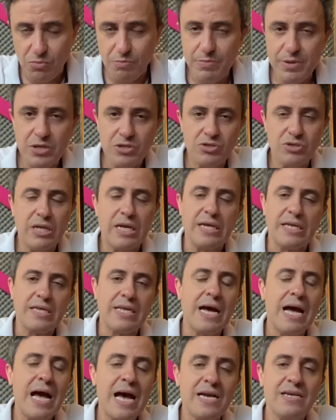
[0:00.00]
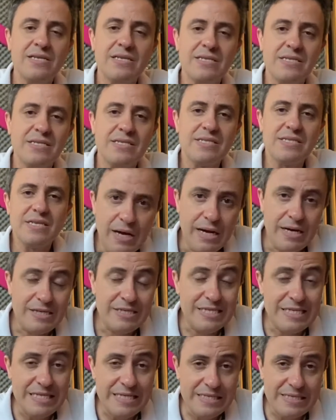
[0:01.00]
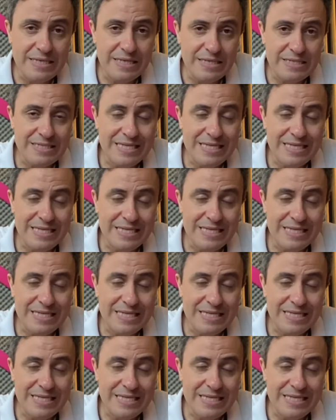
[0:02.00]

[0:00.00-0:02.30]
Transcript: personalidades, artistas,